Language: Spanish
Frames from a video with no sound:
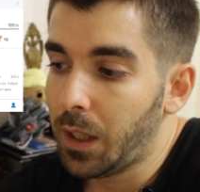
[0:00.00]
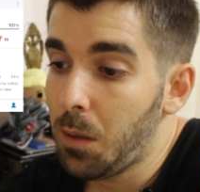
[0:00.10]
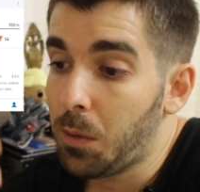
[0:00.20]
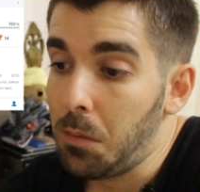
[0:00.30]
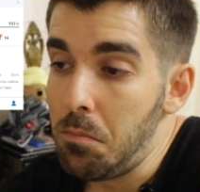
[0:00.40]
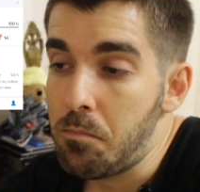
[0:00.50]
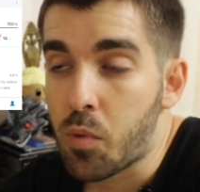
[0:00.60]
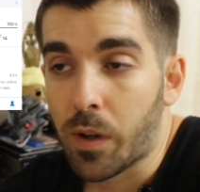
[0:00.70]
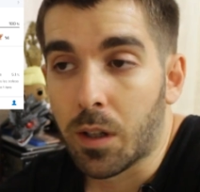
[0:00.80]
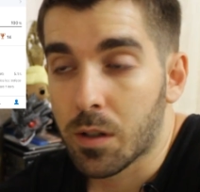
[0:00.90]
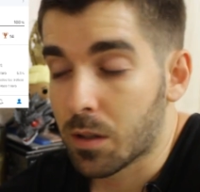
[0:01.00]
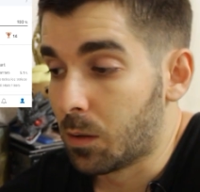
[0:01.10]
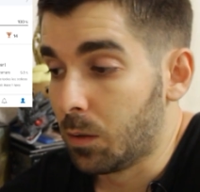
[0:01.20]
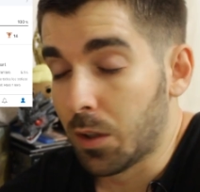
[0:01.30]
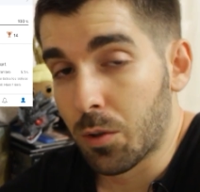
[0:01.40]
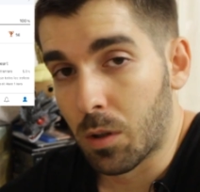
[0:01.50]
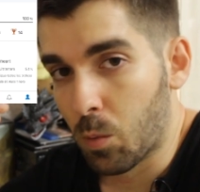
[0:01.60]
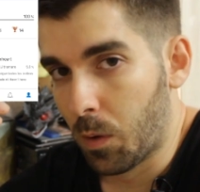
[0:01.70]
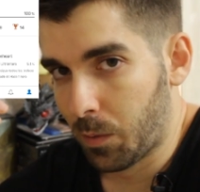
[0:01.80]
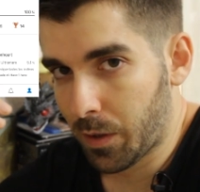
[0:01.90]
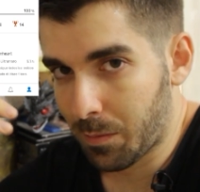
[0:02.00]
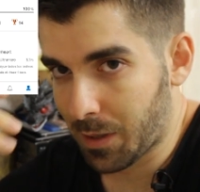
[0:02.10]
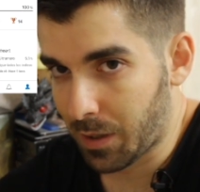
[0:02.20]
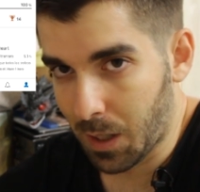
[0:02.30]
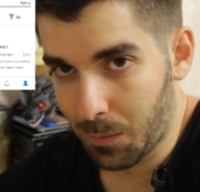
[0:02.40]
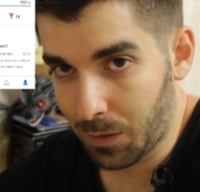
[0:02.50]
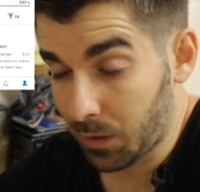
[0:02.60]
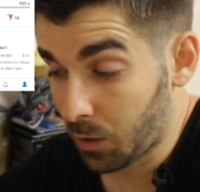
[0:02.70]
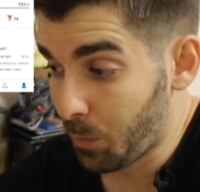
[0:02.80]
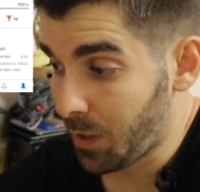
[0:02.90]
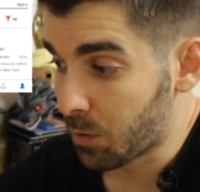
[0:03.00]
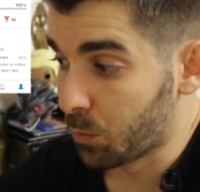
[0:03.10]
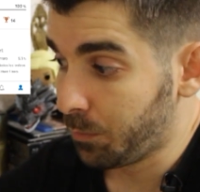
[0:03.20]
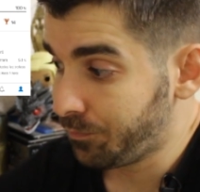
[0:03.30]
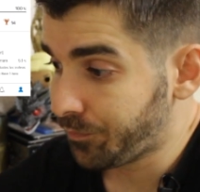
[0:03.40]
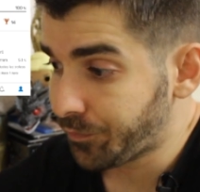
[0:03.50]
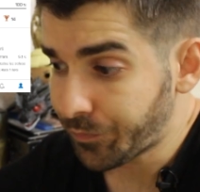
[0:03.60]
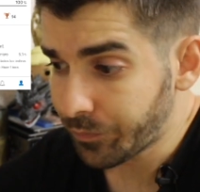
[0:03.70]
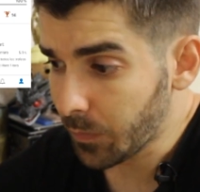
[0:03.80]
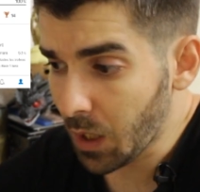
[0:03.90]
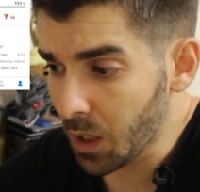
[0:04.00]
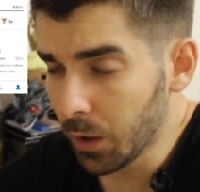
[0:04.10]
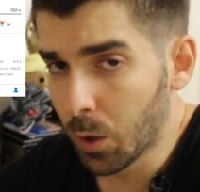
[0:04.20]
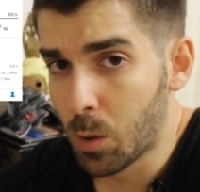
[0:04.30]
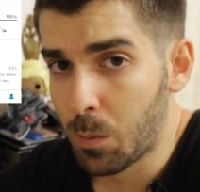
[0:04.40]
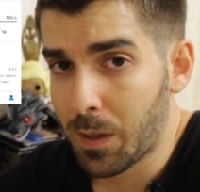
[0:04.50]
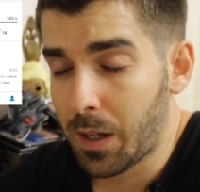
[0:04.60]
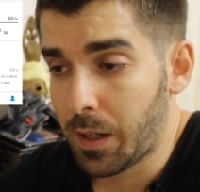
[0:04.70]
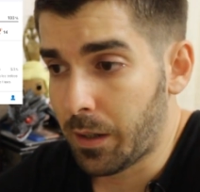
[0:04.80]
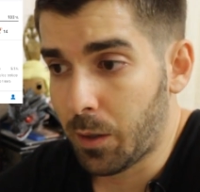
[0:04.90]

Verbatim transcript: Y bien, pues lo dicho, el juego es básicamente lo mismo, no, va,